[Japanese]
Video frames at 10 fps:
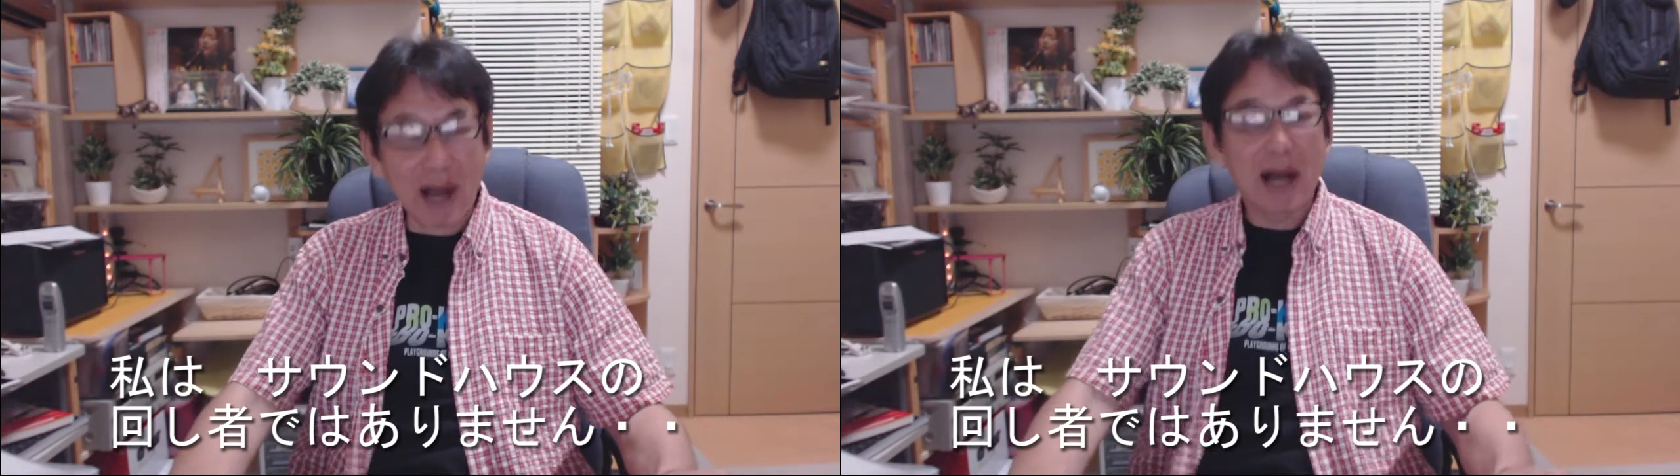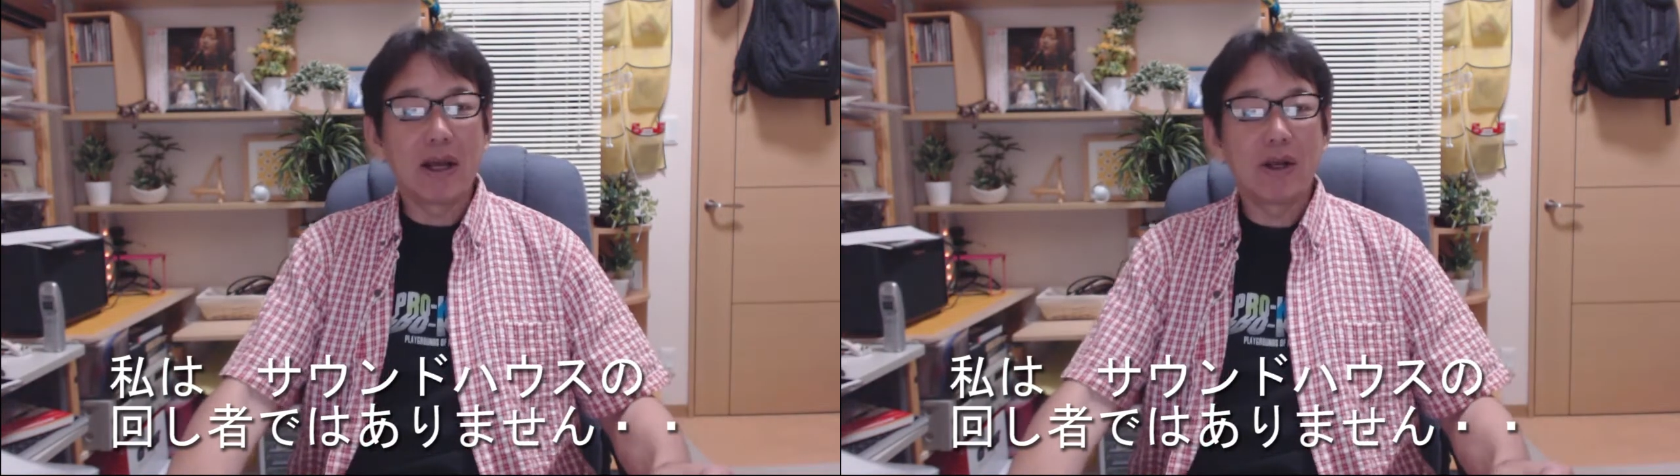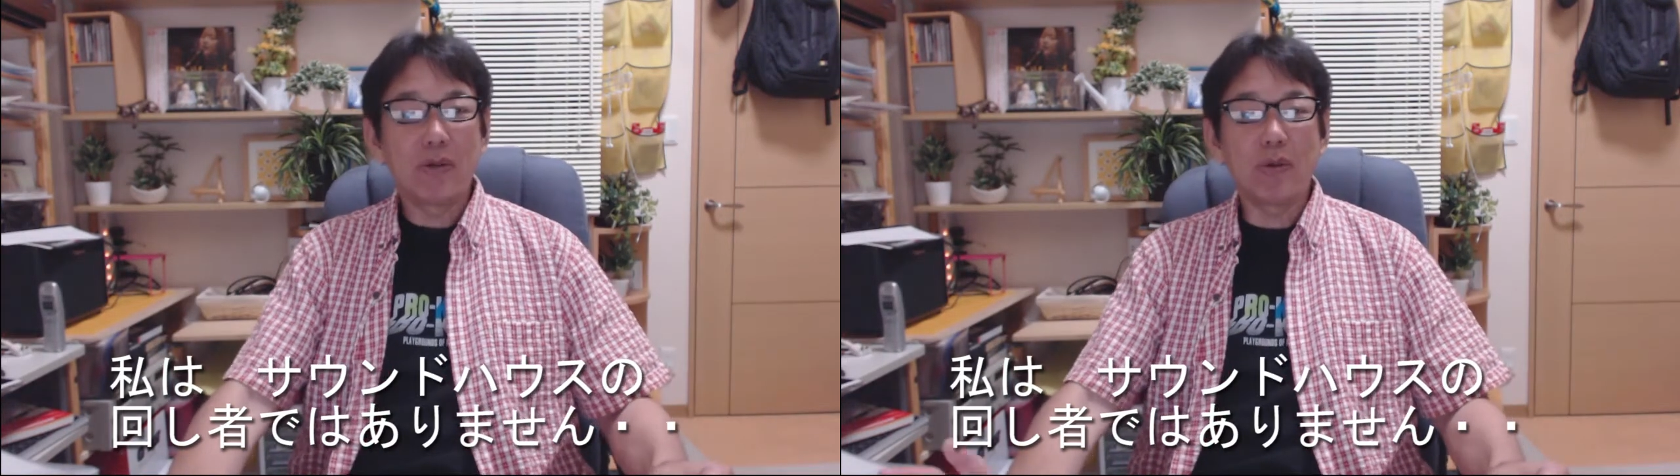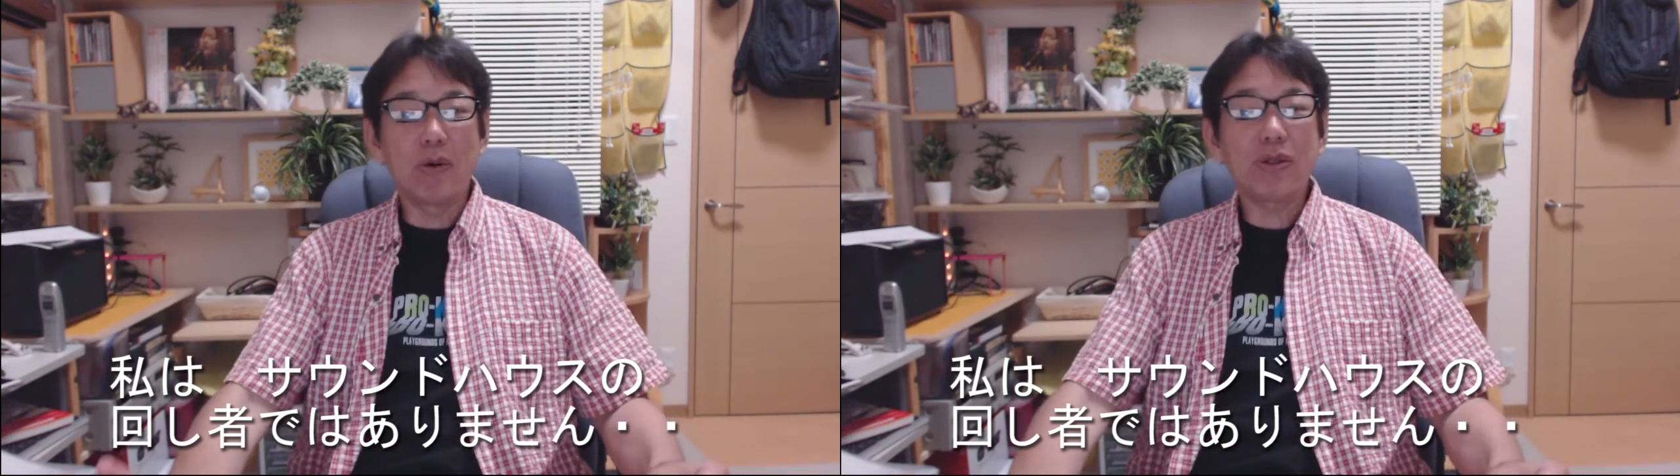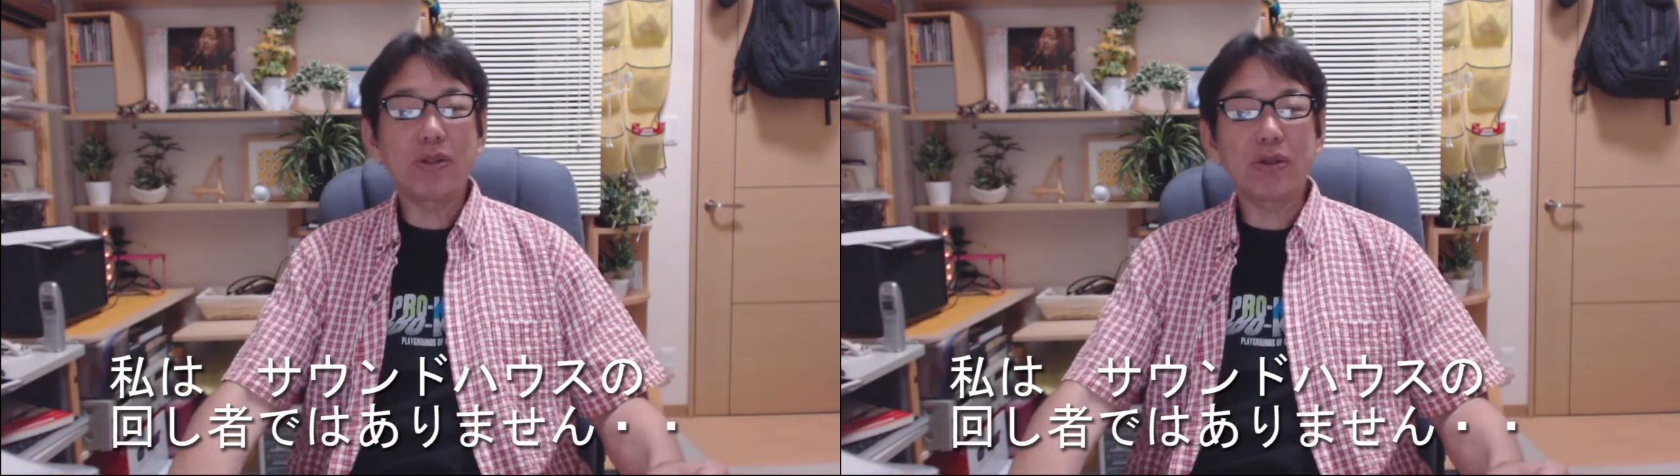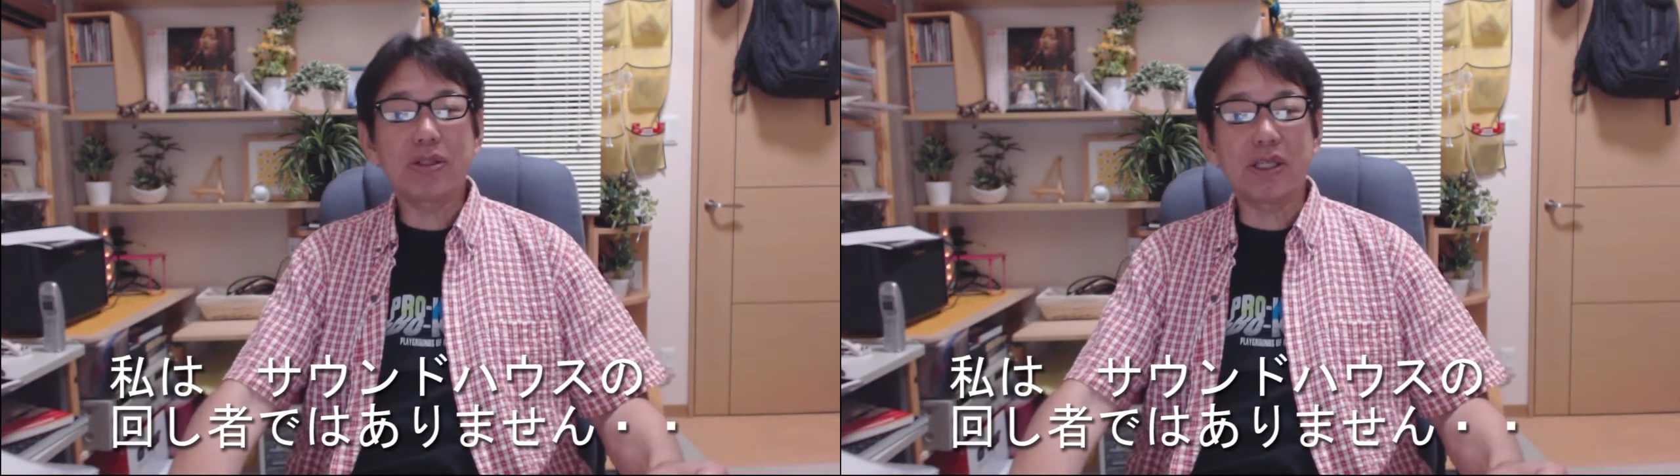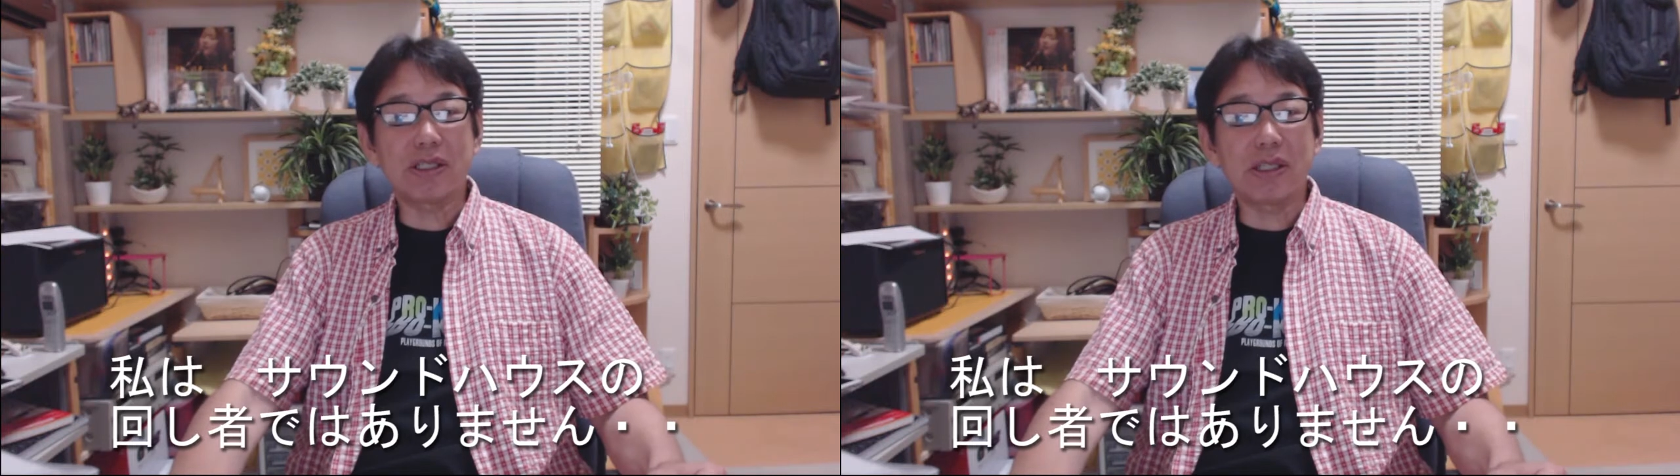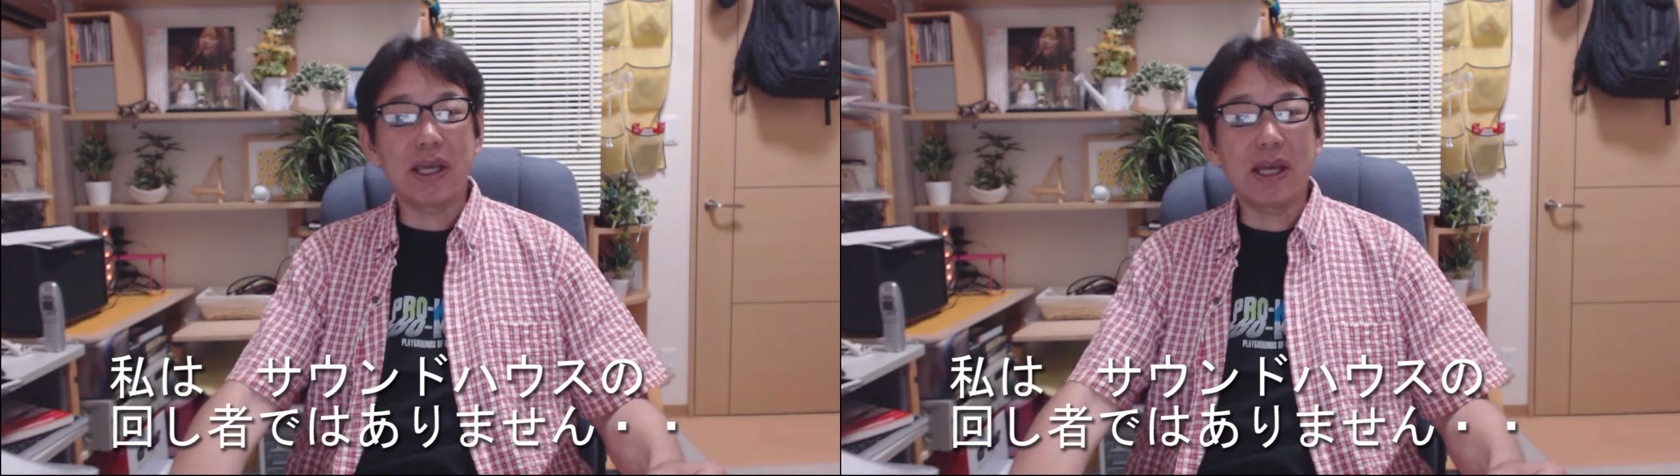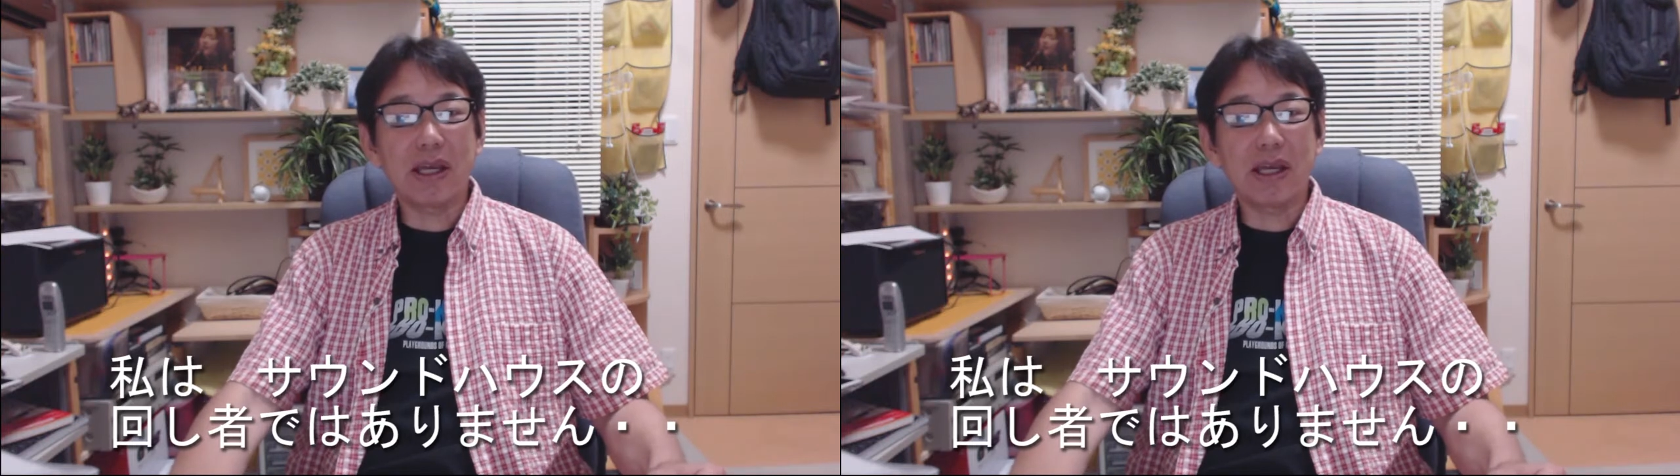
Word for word: あもう一つですね